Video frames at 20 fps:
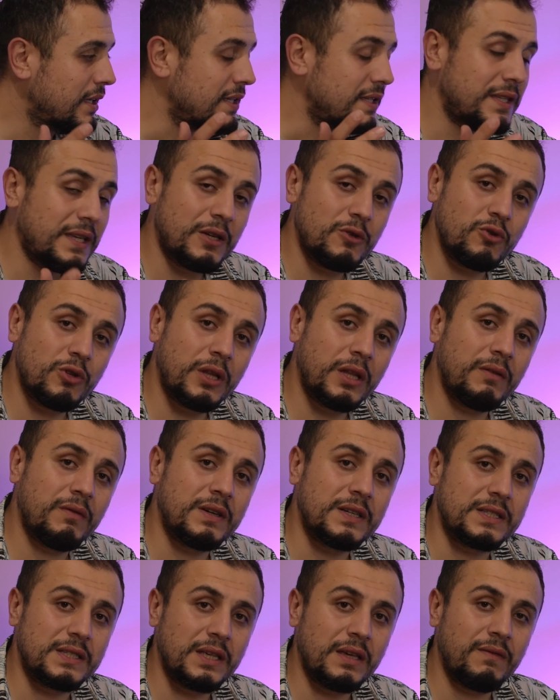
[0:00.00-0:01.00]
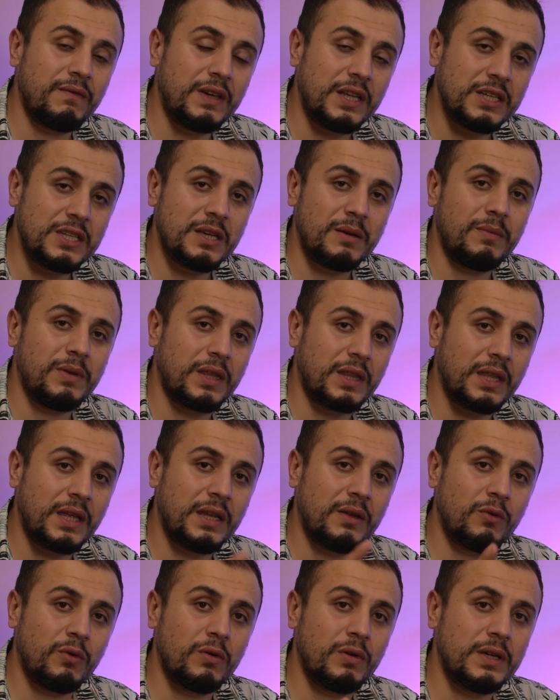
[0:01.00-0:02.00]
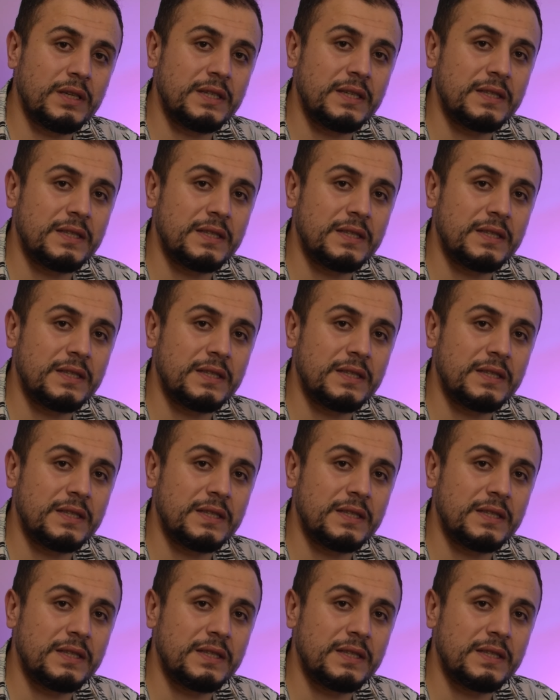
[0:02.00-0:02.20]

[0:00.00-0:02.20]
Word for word: İhtiyacı olana varsa vereceğim linkten o